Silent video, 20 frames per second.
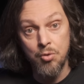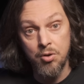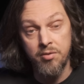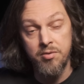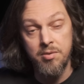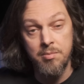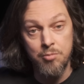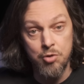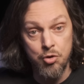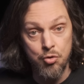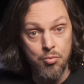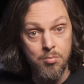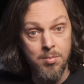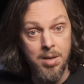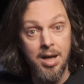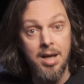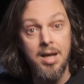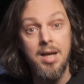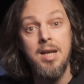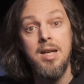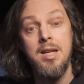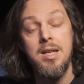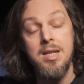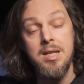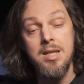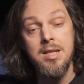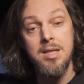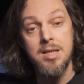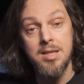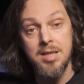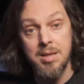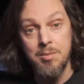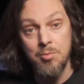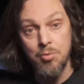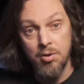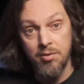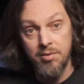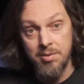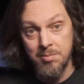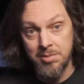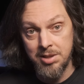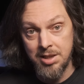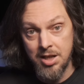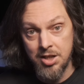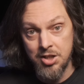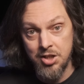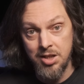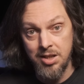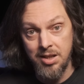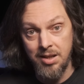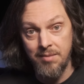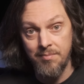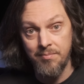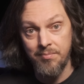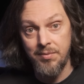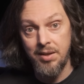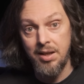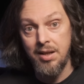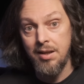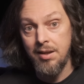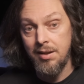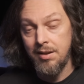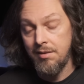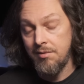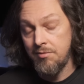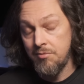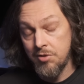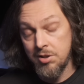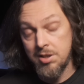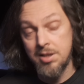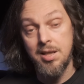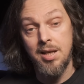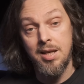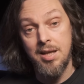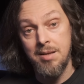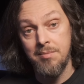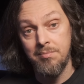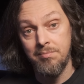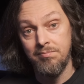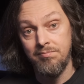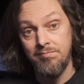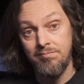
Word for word: уровнем шума и низким уровнем искажений. Вот с таким.